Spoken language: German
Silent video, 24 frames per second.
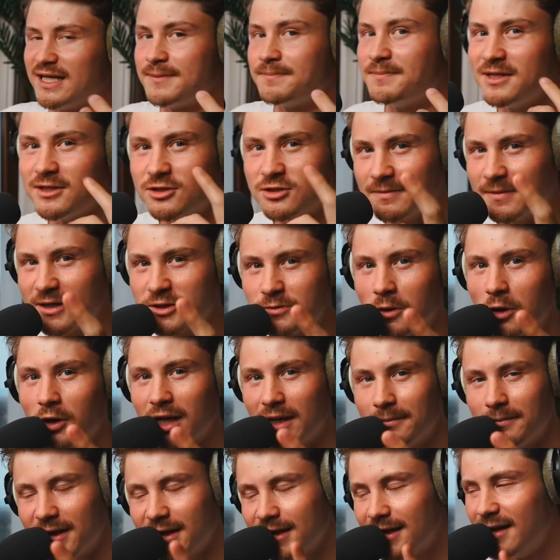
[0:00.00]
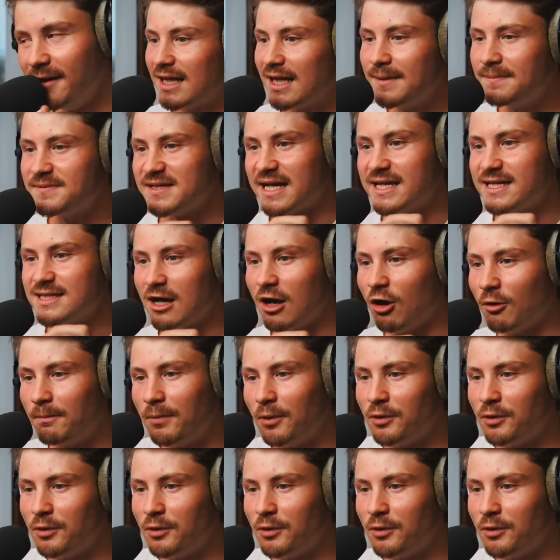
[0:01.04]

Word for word: Ich bin zum Beispiel auch jemand, ich liebe es eigentlich auch,